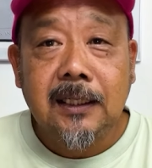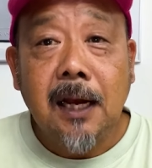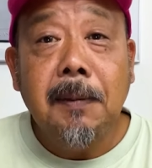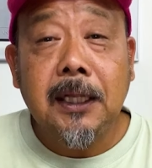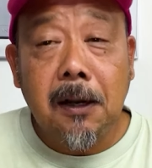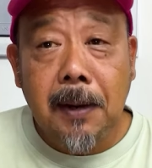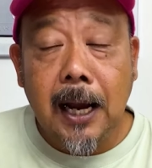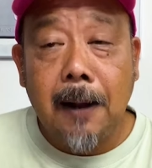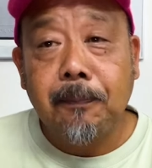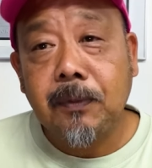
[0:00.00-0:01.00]
たまた
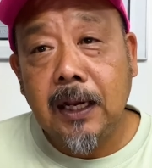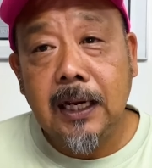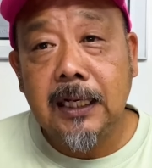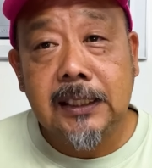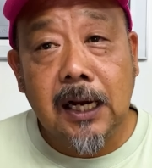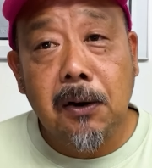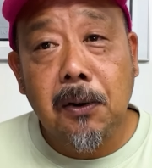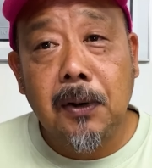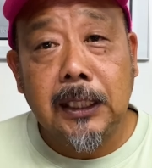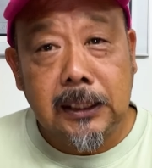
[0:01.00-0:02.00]
ま、えー、
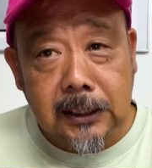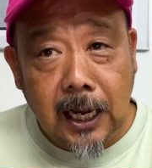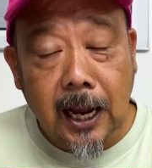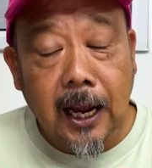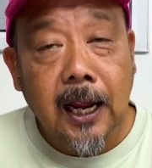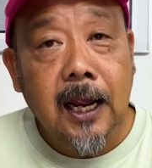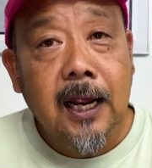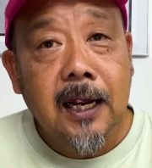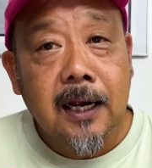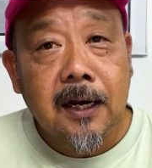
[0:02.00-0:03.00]
竿はですね、
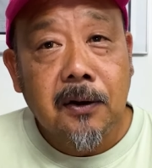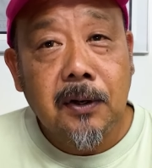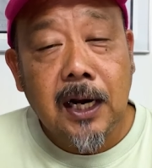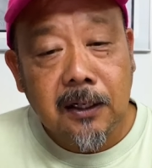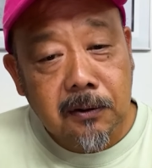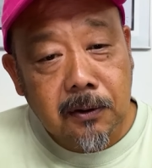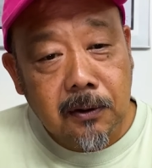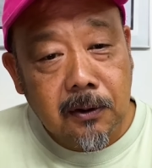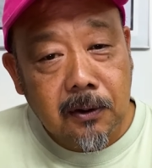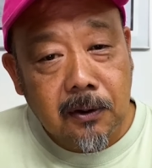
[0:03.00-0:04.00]
これあ
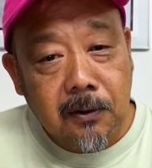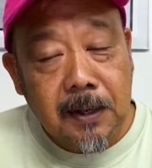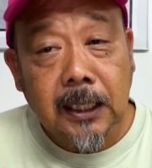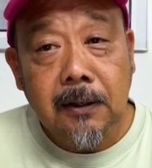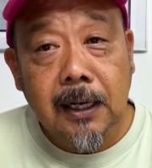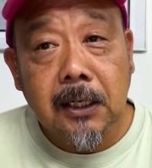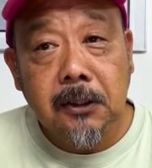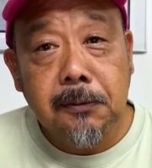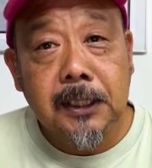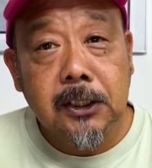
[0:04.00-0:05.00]
の、まあ、言い訳を
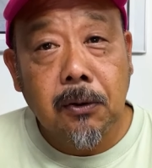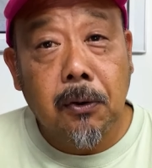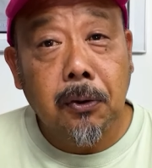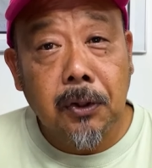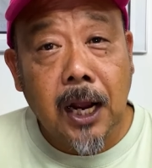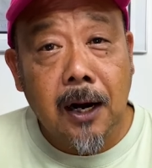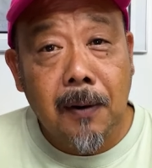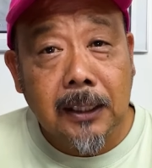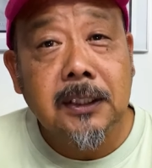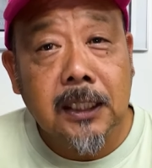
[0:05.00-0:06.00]
しますとコロナが
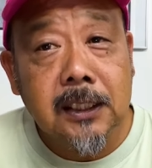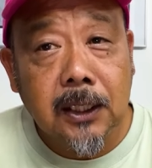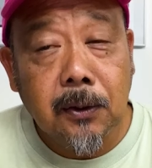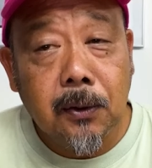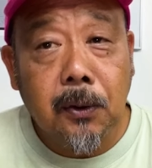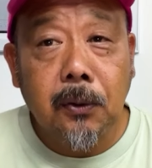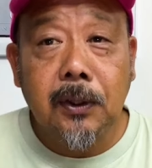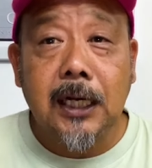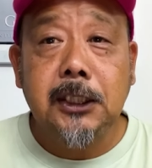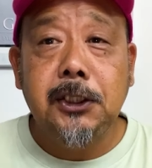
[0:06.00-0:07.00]
悪いんですけど、
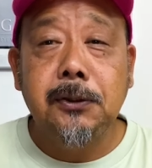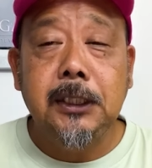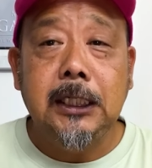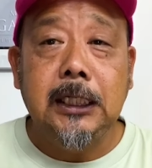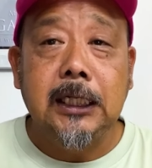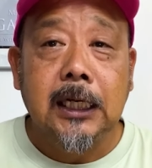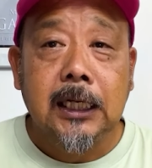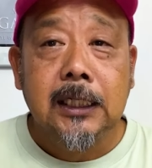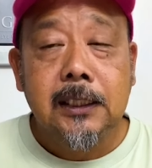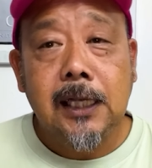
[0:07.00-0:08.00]
コロナ中に、
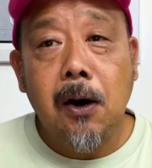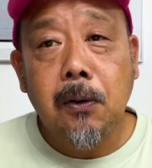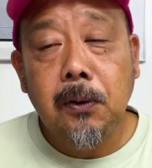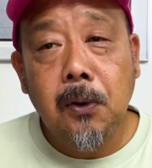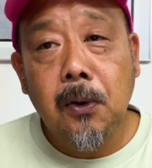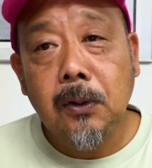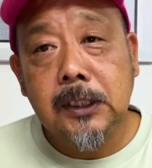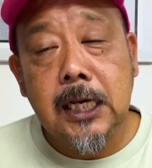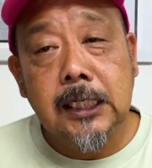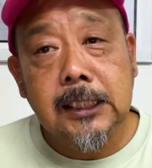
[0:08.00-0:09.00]
竿の
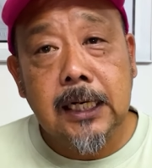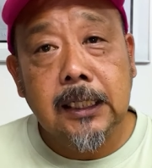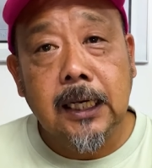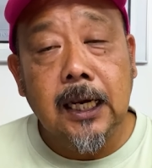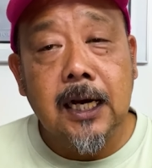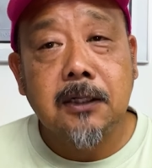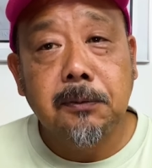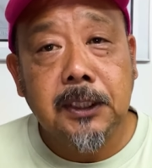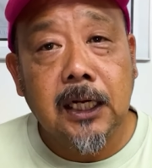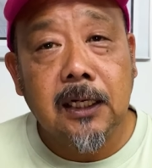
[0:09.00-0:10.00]
生産計画
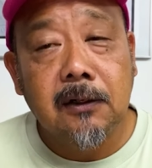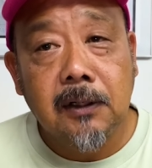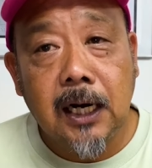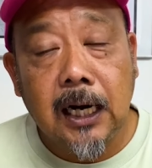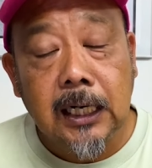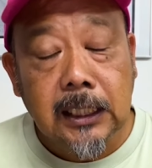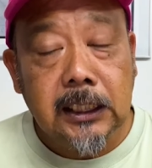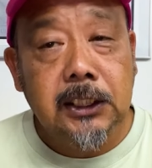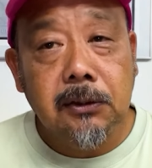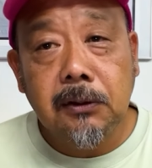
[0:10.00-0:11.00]
みたいなのが
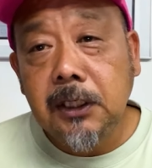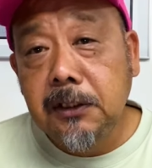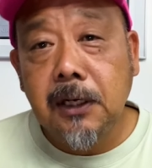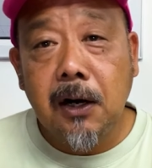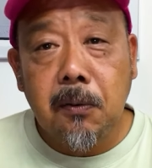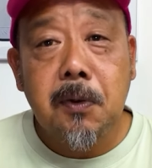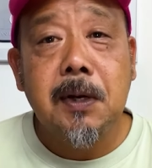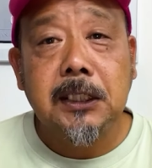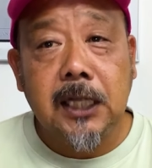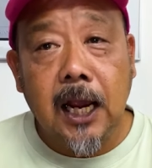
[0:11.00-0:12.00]
非常にずれ込み
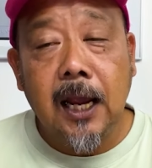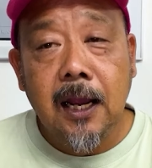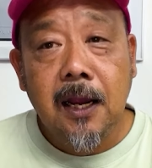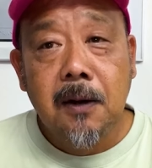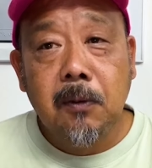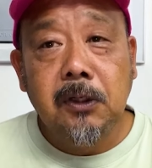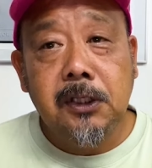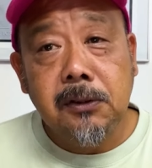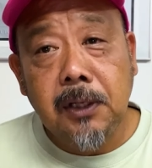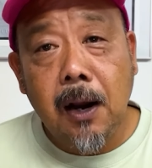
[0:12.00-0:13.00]
まして、もうい
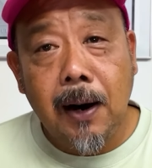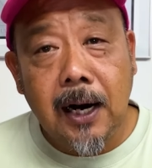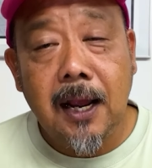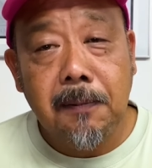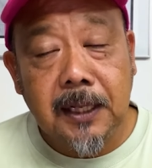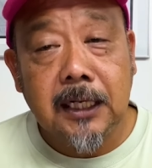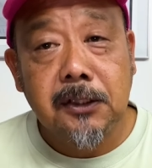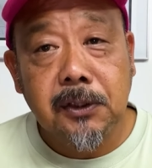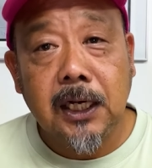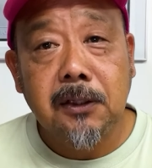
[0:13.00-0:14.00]
つ来れば分からへんみたいな
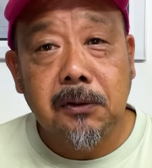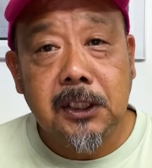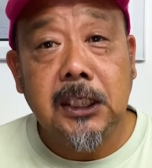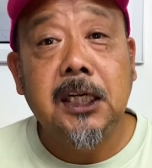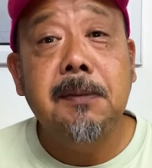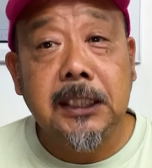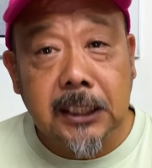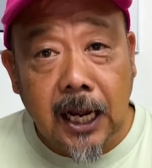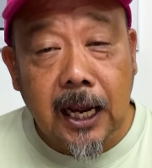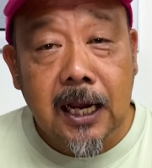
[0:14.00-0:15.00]
状態に陥りま
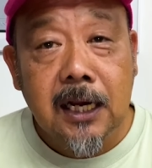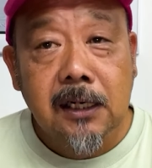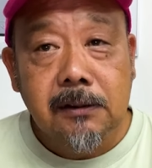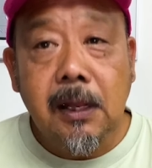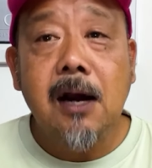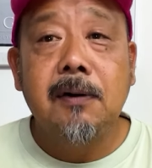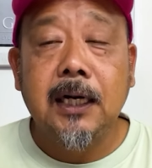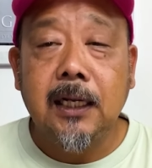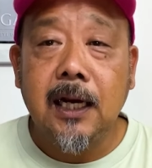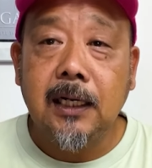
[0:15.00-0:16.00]
して、普段は
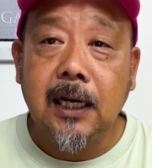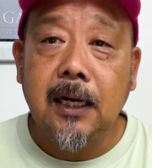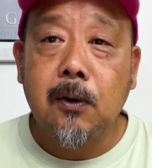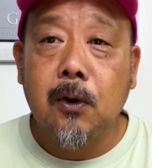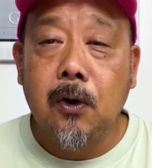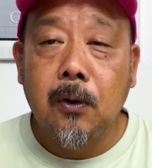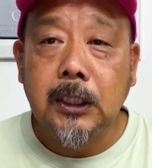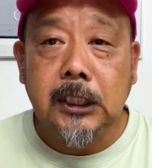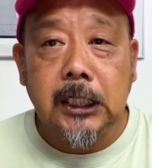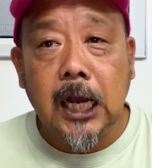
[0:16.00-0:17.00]
ね、だいたいこう、
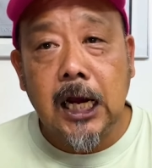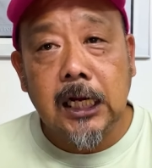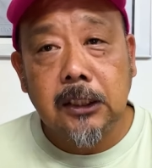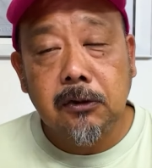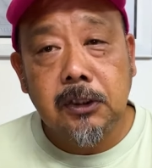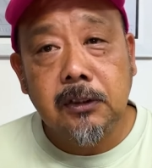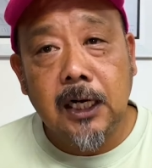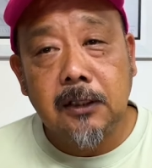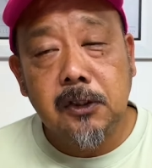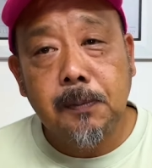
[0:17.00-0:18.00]
いちねんはんとしぐ
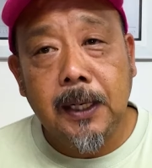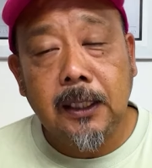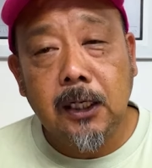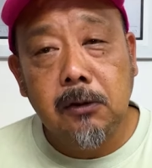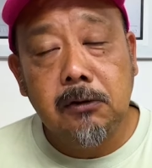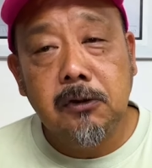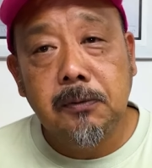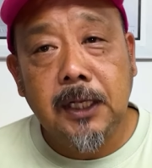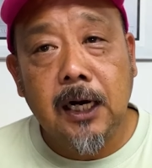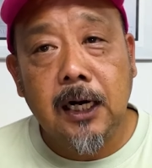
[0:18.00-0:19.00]
らいのスパンで様子を
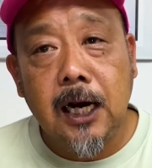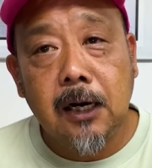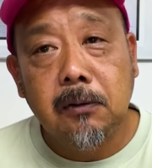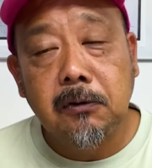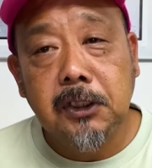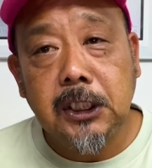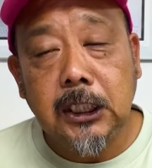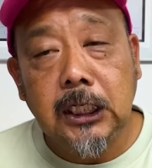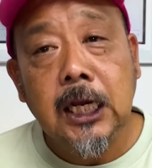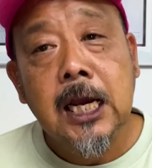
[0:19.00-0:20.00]
見ながら、あ、この時期
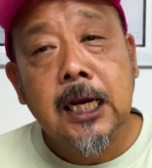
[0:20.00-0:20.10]
に